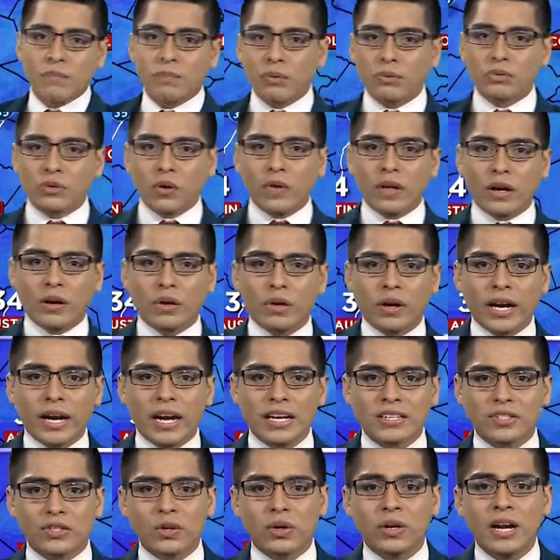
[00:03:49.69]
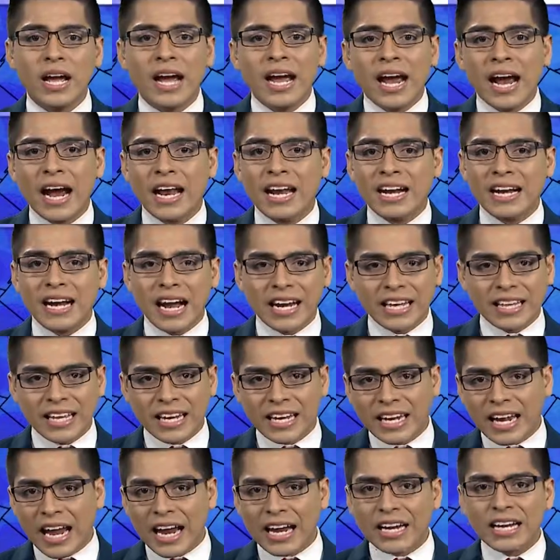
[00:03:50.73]
en el punto de congelación en el área
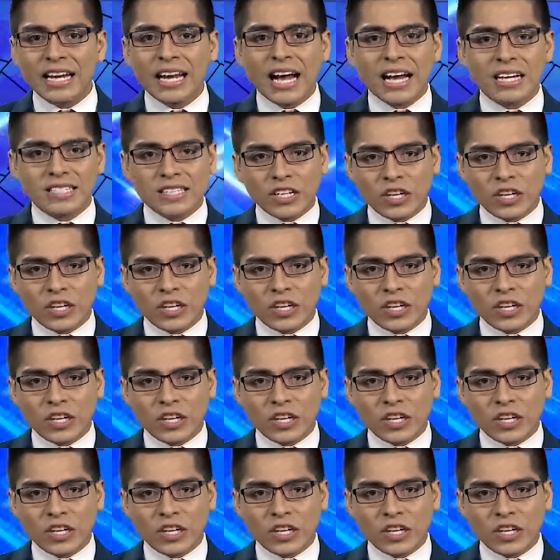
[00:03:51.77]
de Katy,